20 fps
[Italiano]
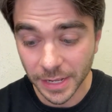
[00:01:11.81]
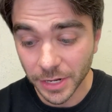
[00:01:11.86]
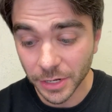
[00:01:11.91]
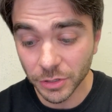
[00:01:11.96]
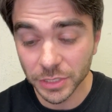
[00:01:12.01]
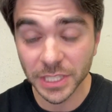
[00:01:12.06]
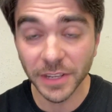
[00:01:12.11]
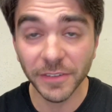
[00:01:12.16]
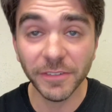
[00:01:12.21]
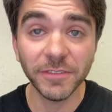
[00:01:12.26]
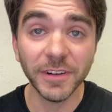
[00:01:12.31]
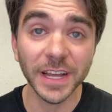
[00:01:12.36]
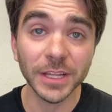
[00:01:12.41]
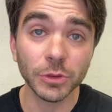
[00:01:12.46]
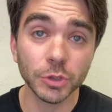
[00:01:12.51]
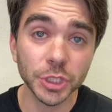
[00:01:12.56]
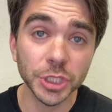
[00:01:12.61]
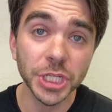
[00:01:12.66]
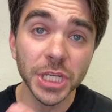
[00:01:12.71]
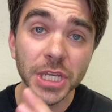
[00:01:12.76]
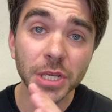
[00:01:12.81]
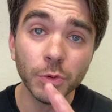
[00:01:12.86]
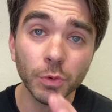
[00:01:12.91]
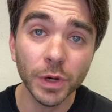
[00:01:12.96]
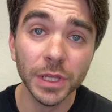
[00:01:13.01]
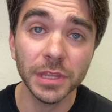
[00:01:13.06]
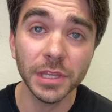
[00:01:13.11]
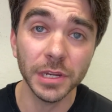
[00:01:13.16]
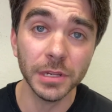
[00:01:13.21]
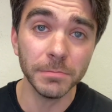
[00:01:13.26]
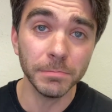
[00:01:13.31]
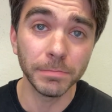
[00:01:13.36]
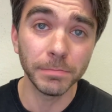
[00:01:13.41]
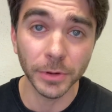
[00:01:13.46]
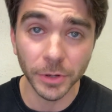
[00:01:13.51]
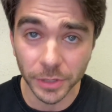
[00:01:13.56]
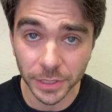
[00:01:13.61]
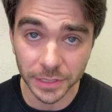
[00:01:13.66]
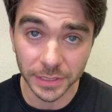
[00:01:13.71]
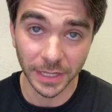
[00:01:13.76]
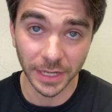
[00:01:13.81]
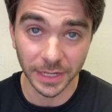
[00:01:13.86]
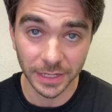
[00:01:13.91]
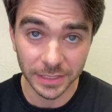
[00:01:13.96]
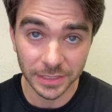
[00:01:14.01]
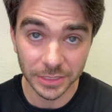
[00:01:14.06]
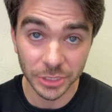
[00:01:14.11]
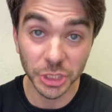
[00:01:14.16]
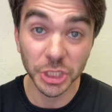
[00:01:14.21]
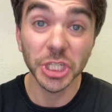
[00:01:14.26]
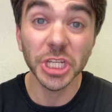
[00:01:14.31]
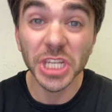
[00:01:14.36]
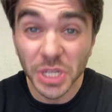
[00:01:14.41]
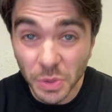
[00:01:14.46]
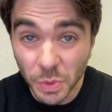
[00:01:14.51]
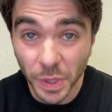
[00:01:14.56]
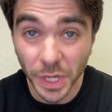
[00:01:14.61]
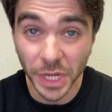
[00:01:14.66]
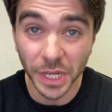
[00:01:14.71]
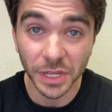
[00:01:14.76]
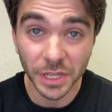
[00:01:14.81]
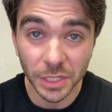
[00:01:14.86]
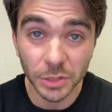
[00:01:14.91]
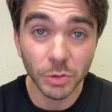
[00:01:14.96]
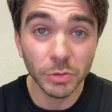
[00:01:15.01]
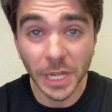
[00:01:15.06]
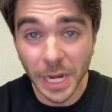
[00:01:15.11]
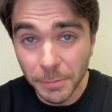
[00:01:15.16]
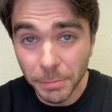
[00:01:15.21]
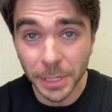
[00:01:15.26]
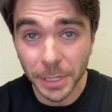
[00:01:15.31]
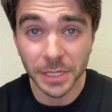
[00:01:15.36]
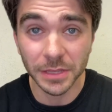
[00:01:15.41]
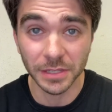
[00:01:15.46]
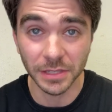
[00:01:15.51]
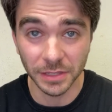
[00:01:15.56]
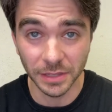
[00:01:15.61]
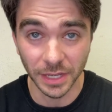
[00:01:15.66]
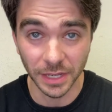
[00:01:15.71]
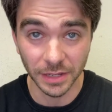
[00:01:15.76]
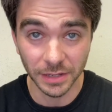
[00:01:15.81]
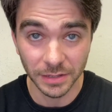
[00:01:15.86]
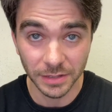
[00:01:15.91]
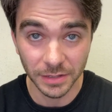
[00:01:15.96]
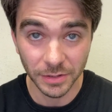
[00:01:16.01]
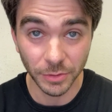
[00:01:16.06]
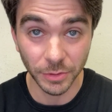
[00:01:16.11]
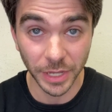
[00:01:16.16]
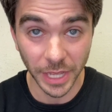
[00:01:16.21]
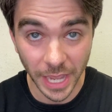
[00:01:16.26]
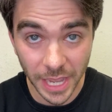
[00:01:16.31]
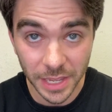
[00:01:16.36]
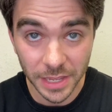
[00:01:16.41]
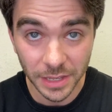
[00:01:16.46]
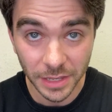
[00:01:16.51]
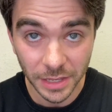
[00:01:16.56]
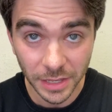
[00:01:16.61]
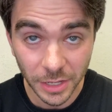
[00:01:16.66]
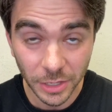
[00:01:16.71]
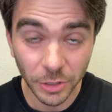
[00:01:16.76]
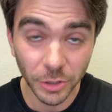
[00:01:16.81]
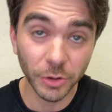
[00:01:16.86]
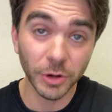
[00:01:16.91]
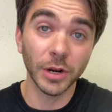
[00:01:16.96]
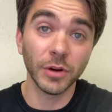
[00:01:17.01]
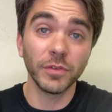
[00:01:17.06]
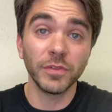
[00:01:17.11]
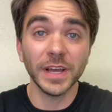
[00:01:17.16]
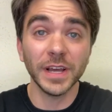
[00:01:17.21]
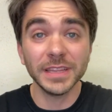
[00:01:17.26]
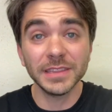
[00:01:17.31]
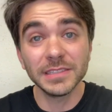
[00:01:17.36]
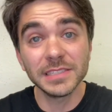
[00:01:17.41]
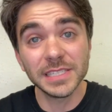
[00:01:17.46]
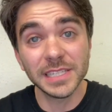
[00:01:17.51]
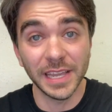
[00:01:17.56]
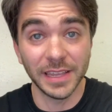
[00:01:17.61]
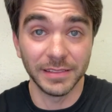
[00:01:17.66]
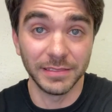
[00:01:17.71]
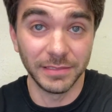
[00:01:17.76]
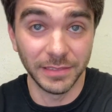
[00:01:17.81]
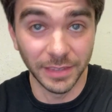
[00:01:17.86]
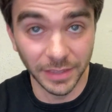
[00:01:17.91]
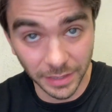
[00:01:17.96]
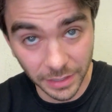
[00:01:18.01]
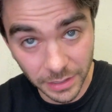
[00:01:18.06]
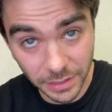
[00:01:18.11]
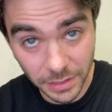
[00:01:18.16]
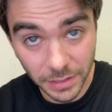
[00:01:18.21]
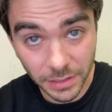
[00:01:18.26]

Non si è fatto 5 tiri in porta, 5 in tutta la partita, ok? Loro hanno fatti 7.